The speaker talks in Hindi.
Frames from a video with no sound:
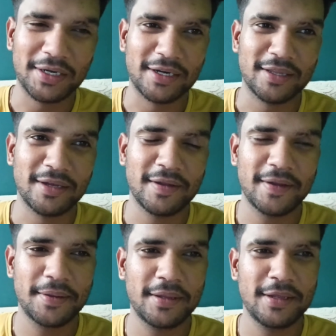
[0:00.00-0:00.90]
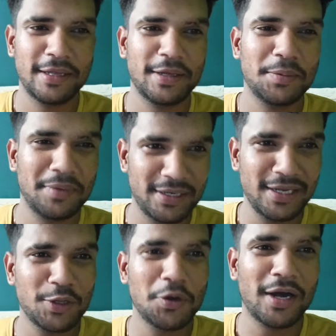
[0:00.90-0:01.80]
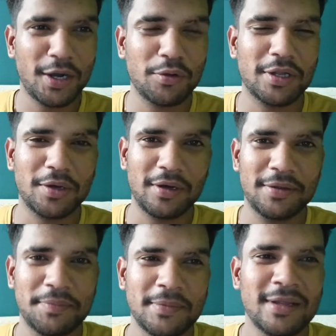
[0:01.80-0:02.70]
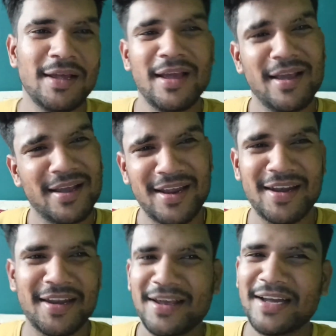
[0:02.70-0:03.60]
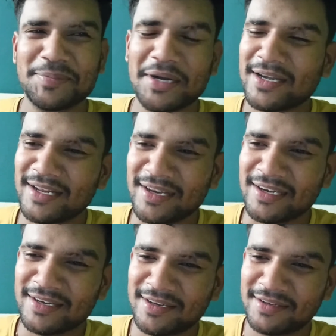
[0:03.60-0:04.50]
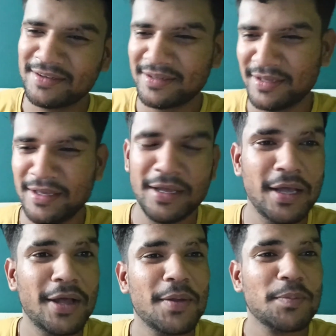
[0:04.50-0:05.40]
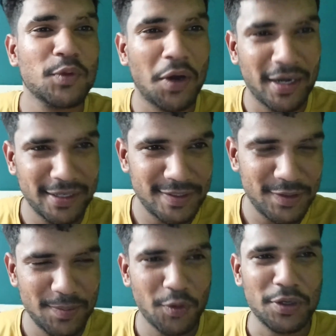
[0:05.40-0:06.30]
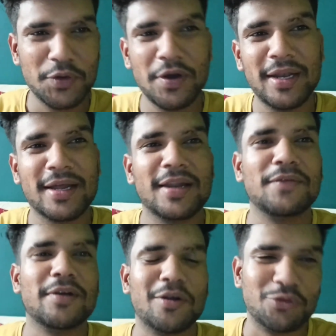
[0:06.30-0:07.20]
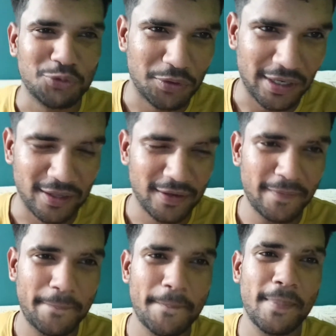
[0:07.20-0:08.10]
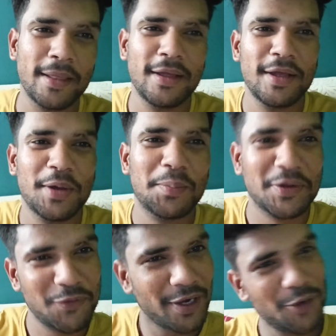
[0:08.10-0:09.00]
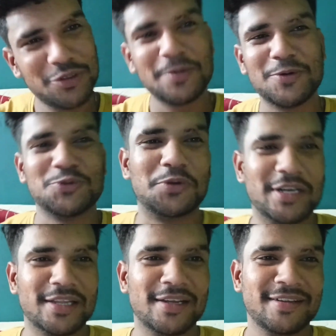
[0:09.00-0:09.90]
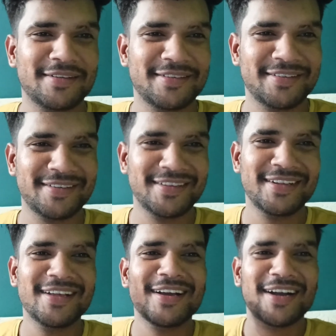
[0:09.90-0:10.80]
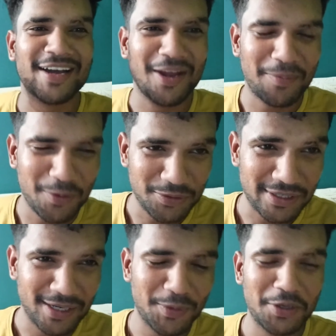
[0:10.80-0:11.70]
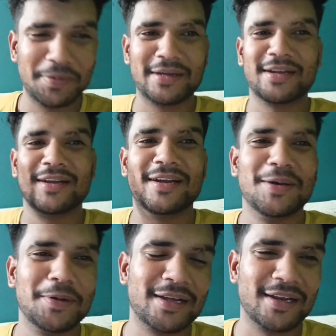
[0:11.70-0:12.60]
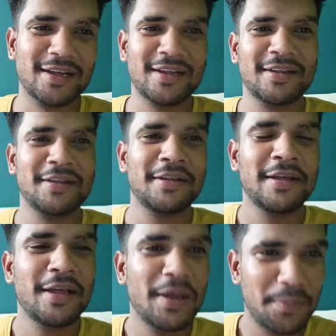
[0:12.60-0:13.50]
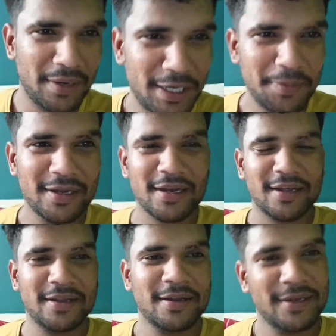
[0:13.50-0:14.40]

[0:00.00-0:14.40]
पार्ट करता है मैंने कहा ये थोड़ा हार्ड हो जाता होगा क्या नहीं नहीं आई मेंटेन इट तो हर किसी की बॉडी को अलग अलग वर्कआउट सूट करते हैं बट वर्कआउट सबको सूट करता है अगर आपको सिंगल बॉडी पार्ट करना है डबल करना है मल्टीपल करना है